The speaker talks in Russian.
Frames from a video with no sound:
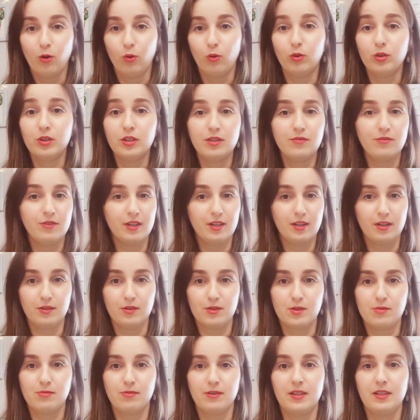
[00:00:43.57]
Он не верит
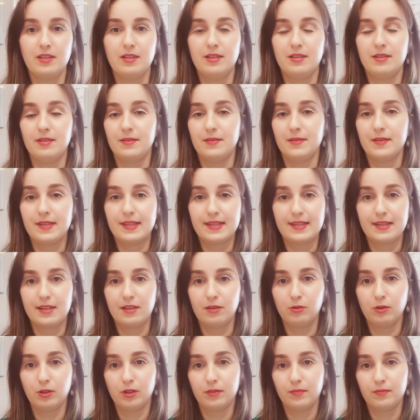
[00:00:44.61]
в свои
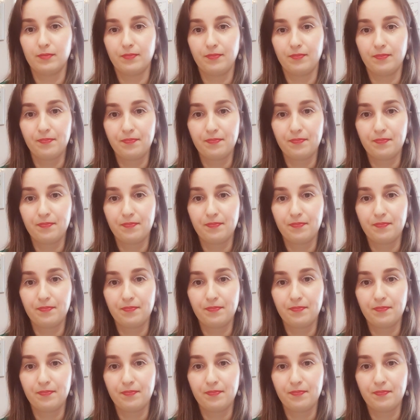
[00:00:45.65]
силы,